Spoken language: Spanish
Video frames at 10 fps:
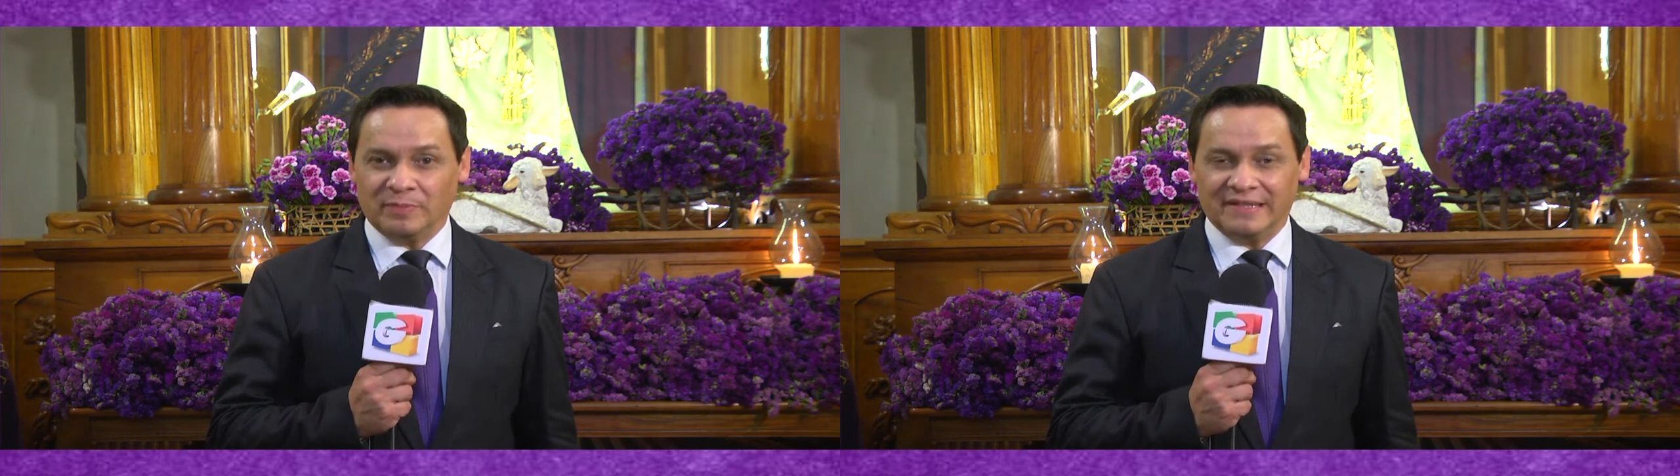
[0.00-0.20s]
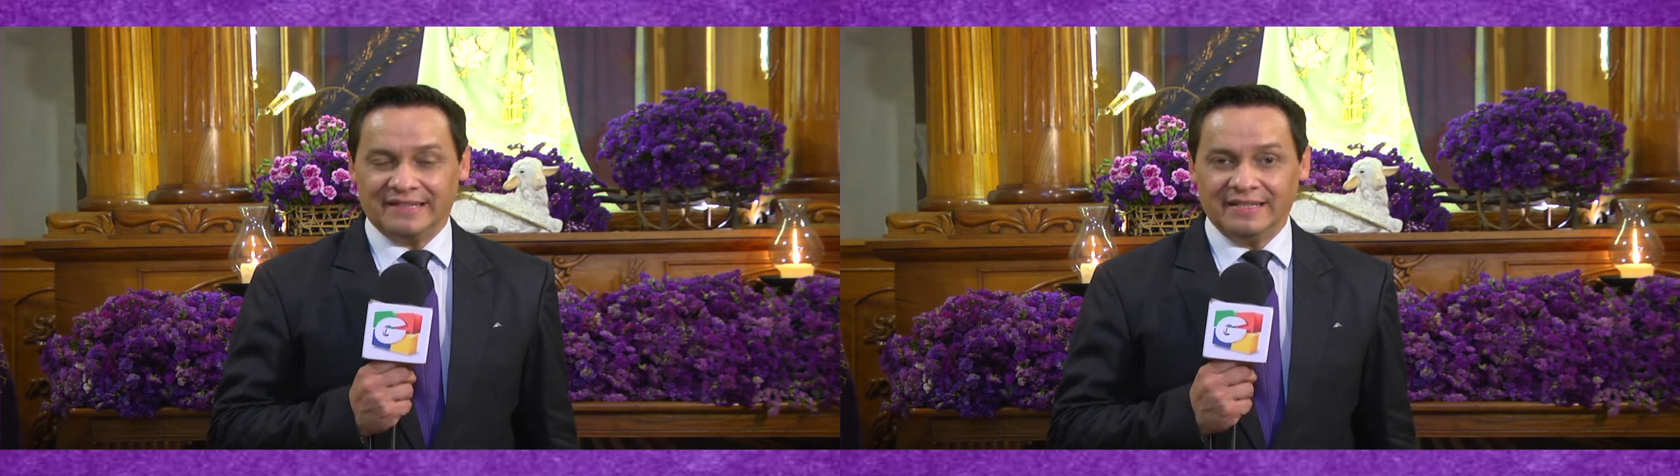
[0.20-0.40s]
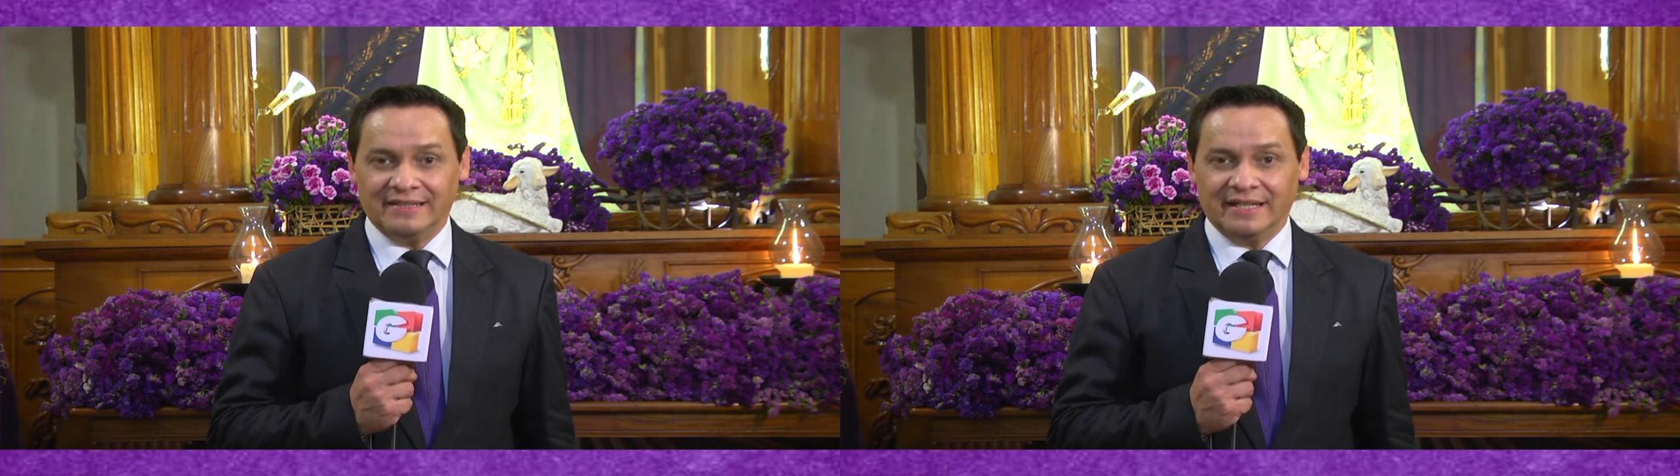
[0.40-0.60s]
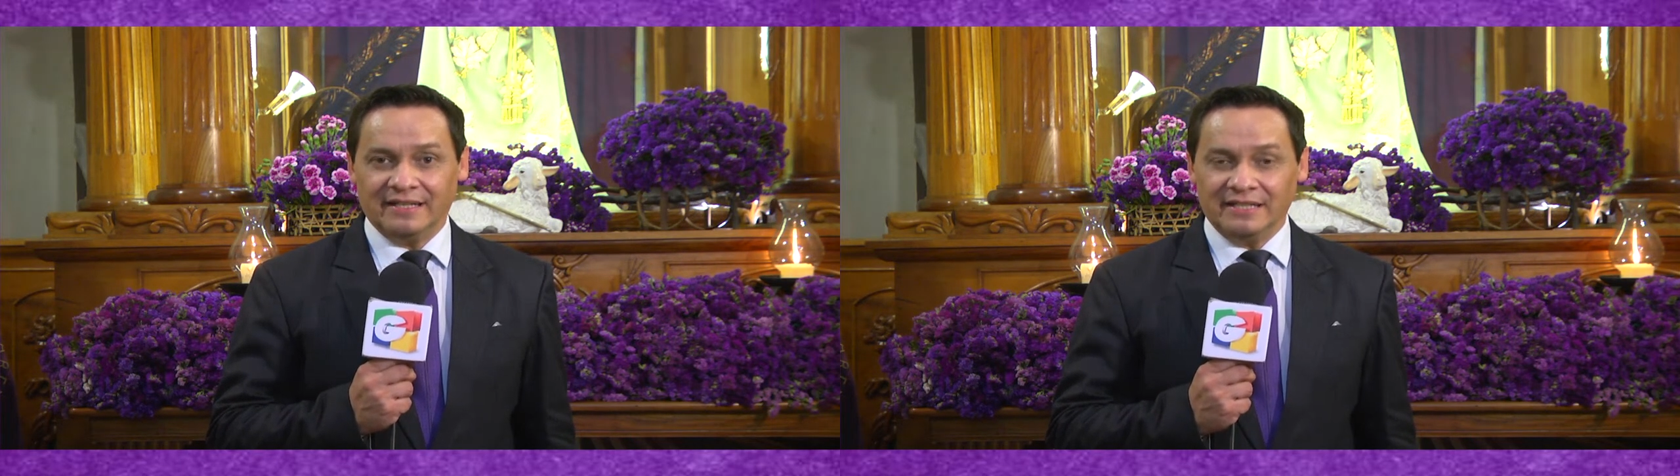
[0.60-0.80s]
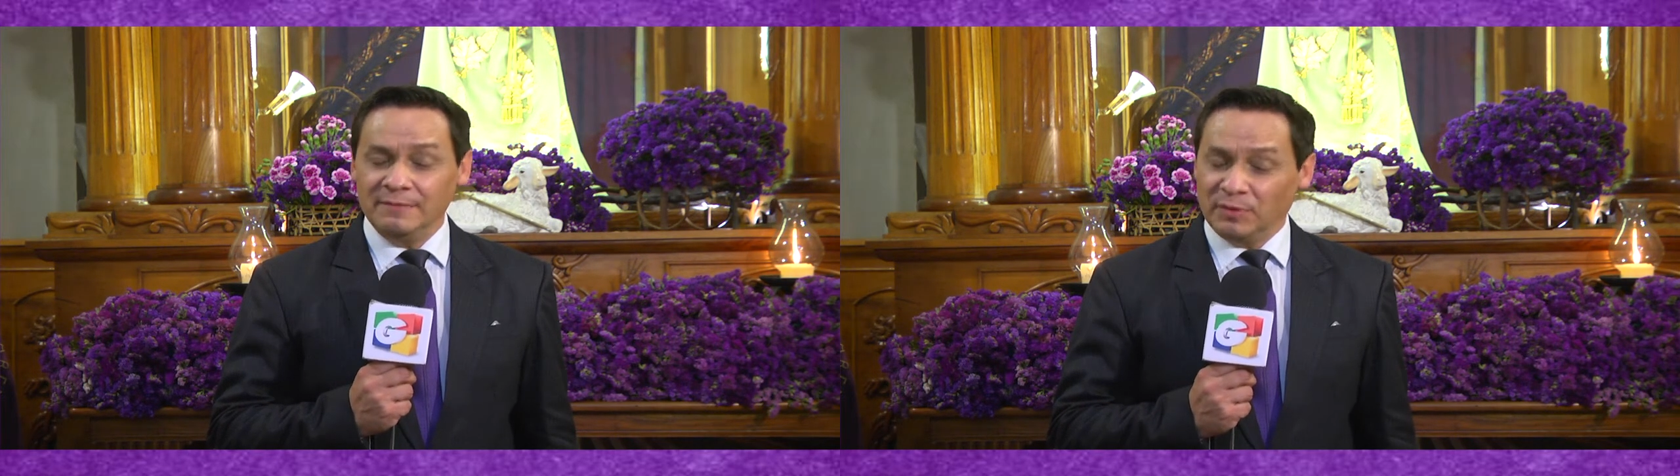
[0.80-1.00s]
presente
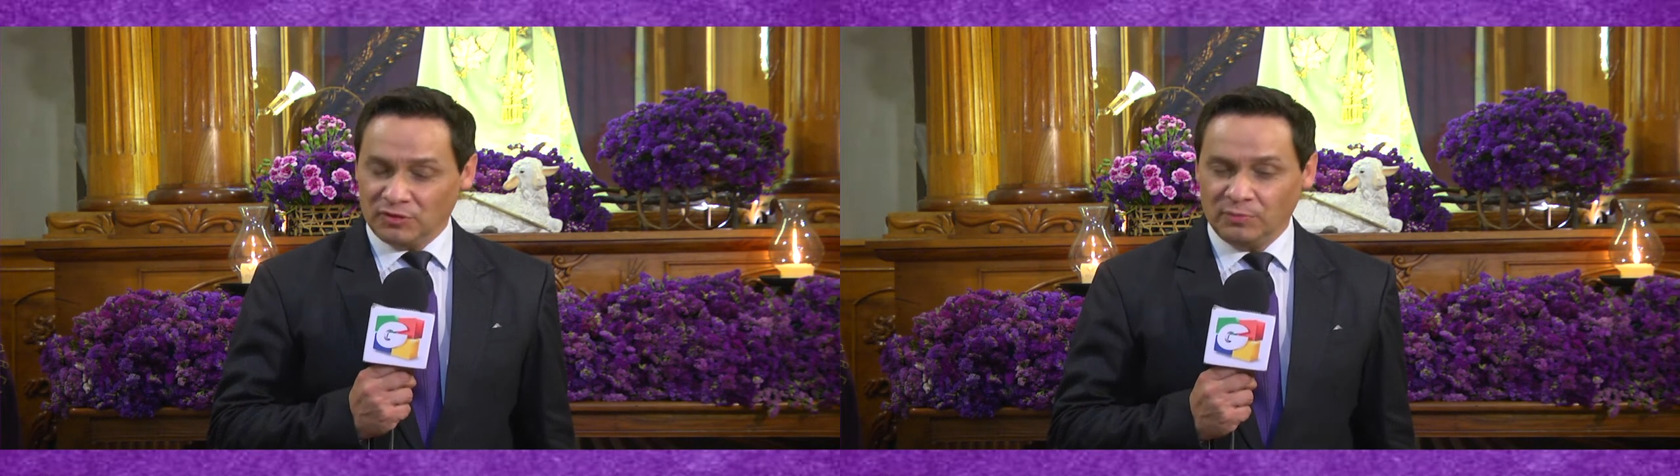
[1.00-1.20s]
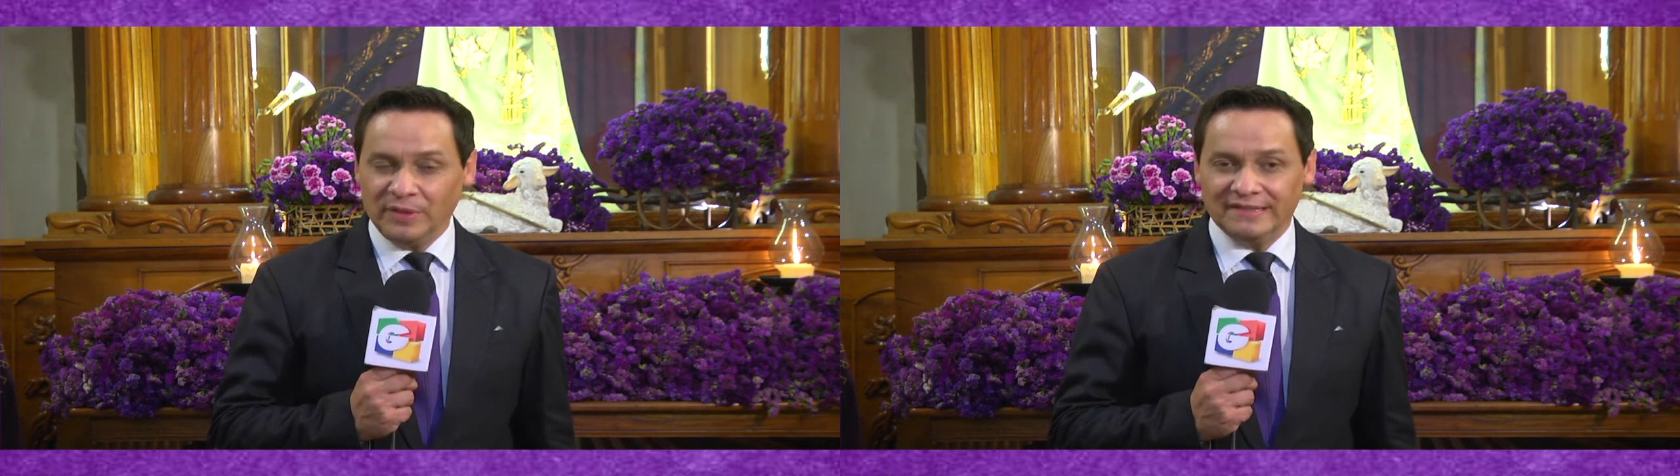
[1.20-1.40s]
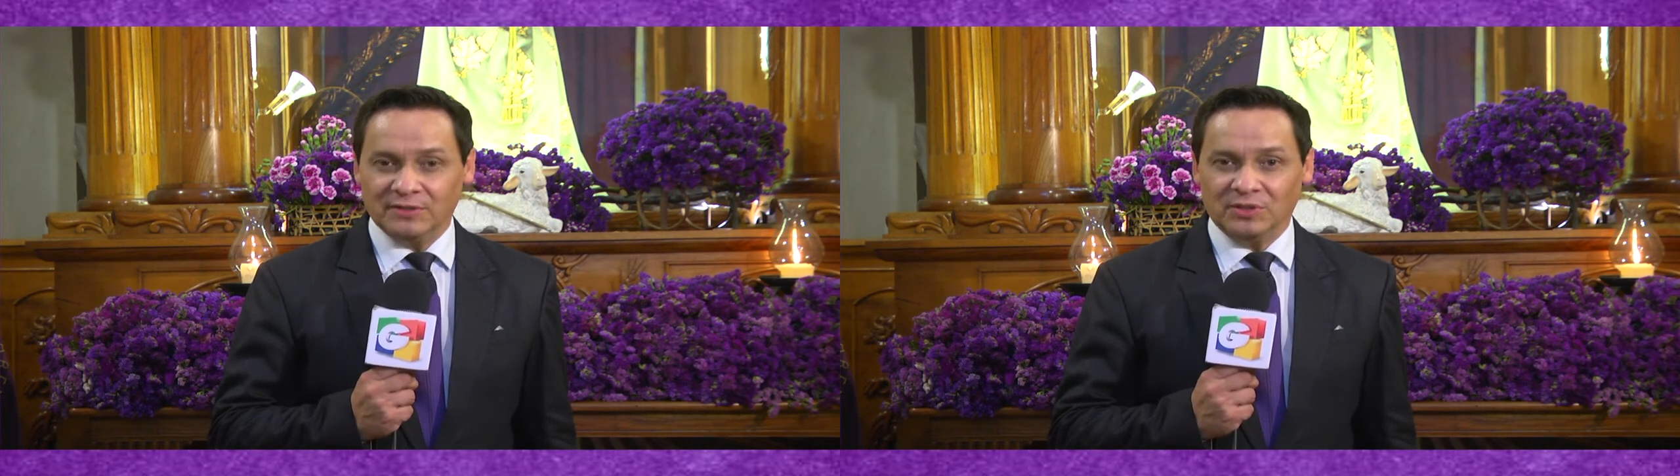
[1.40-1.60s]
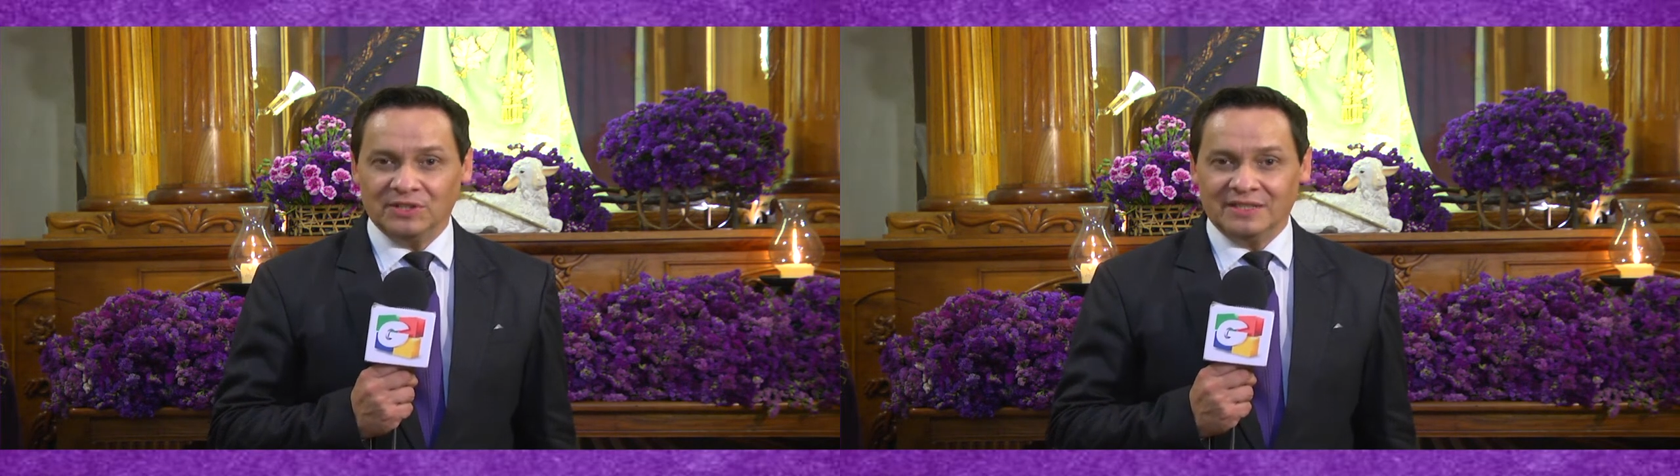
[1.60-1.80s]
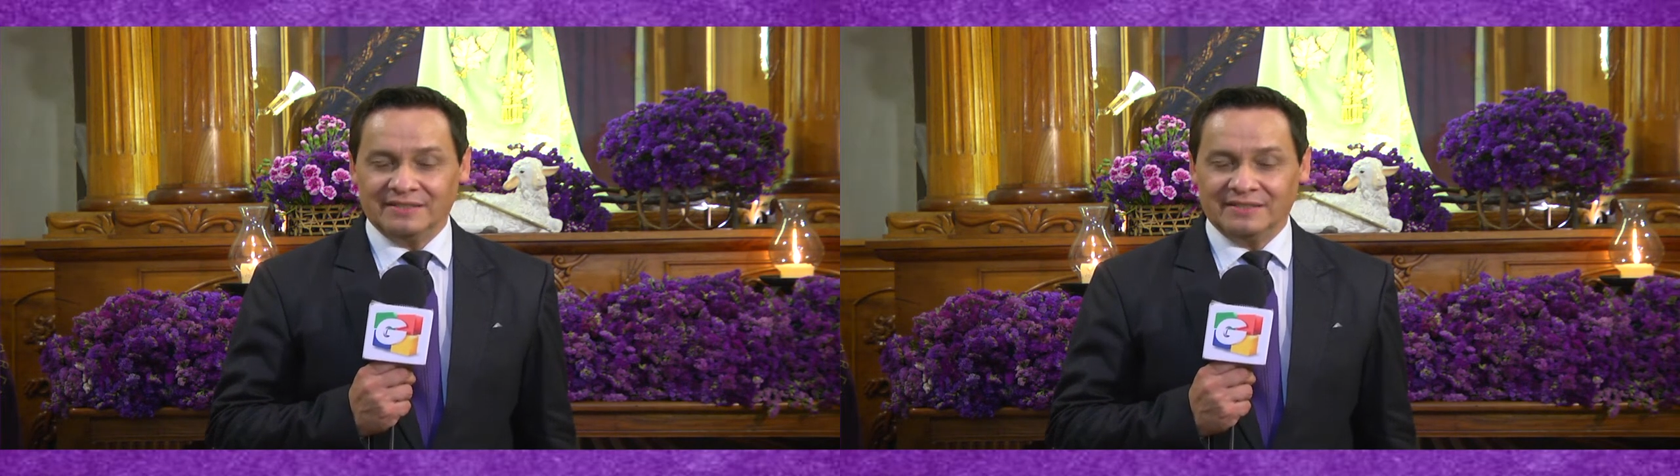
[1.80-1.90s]
y por supuesto